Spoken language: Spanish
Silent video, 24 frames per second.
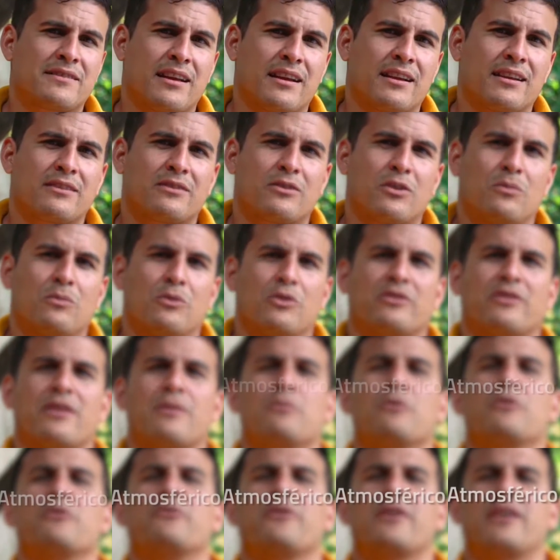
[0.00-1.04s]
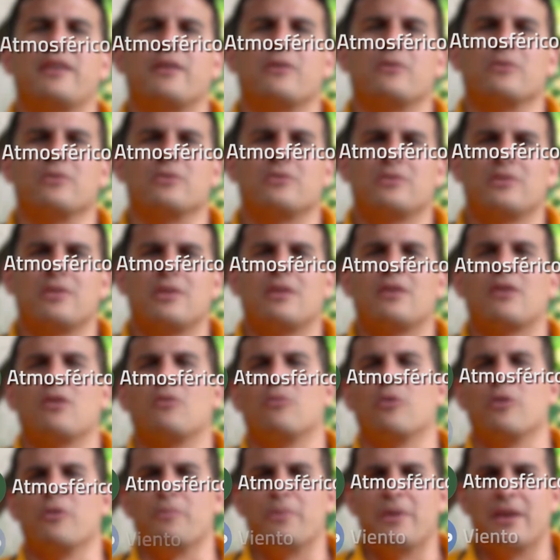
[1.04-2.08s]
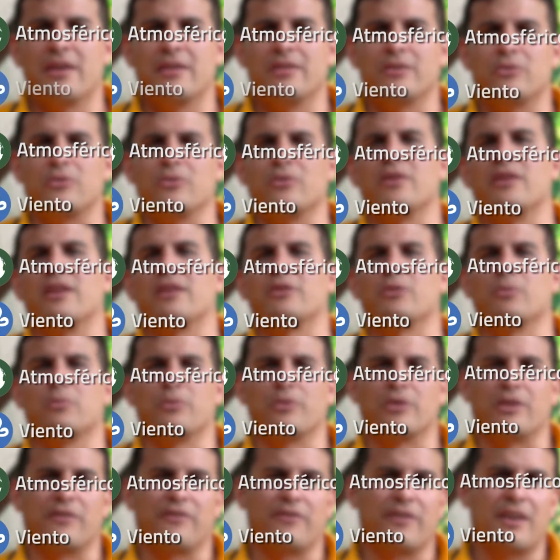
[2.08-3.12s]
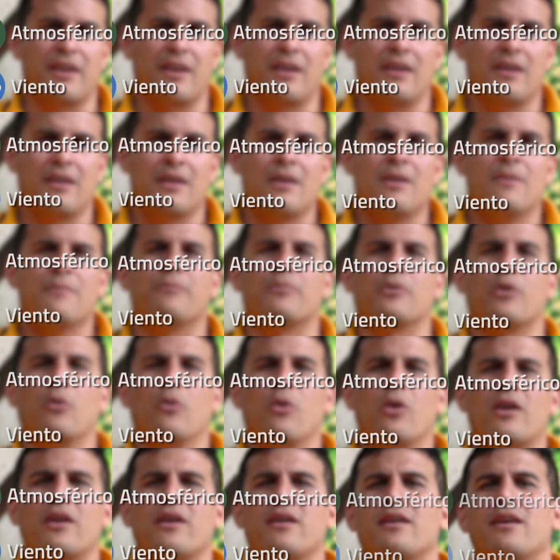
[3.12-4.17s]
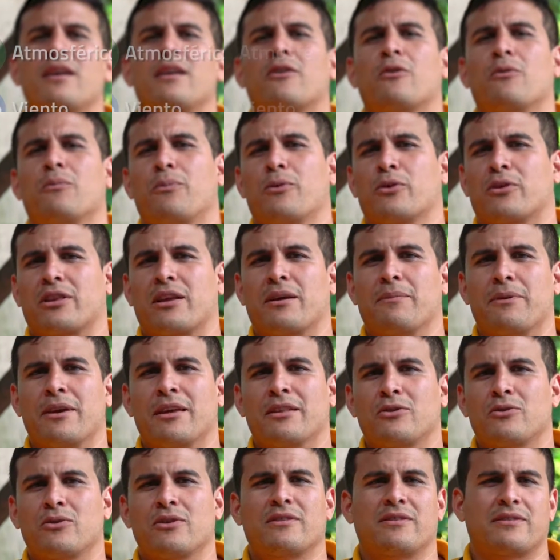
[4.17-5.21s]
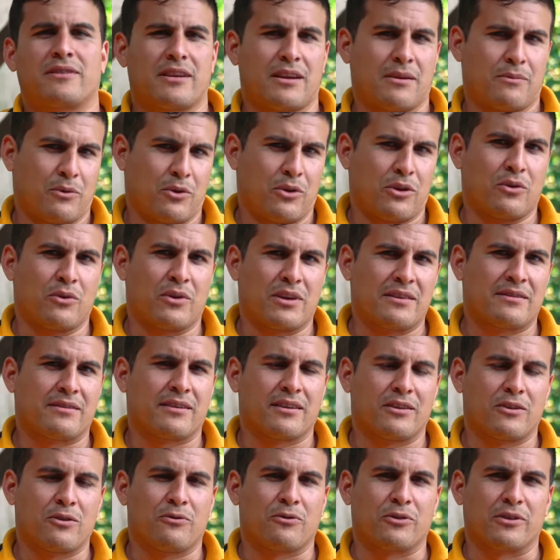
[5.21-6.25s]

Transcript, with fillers: tales como los atmosféricos, como el viento y la topografía, provocan el comportamiento extremo de un incendio